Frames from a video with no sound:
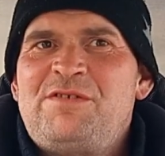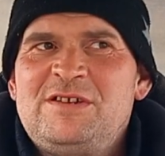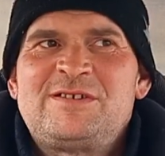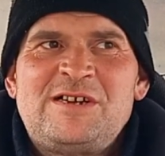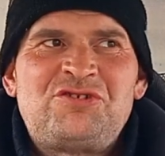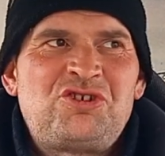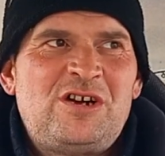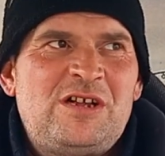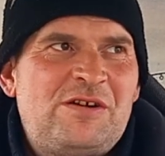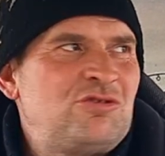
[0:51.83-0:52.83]
ловил
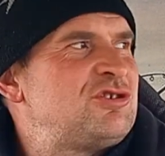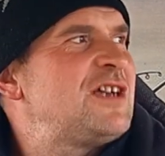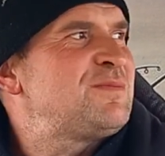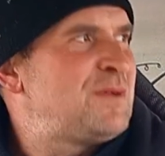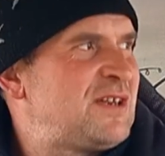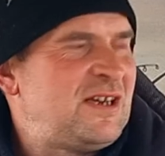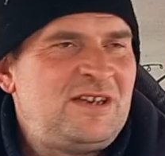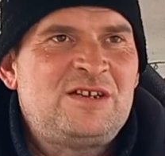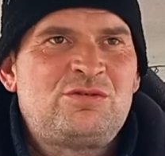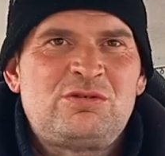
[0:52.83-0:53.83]
сначала, а вот сейчас под
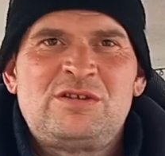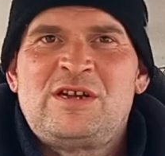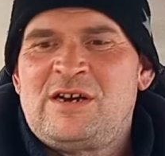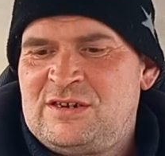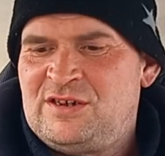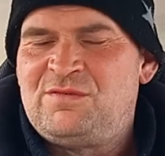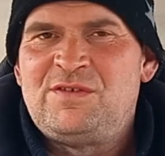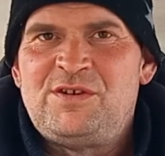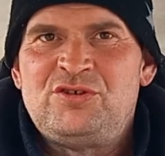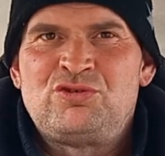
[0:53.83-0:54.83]
конец вот на актив
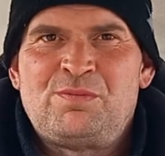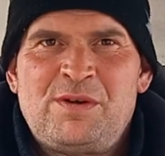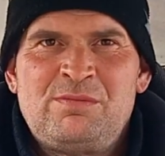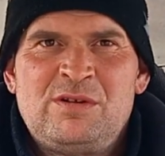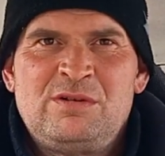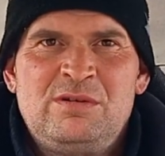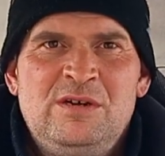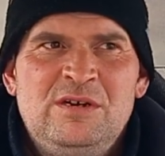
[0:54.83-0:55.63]
две еще поймал.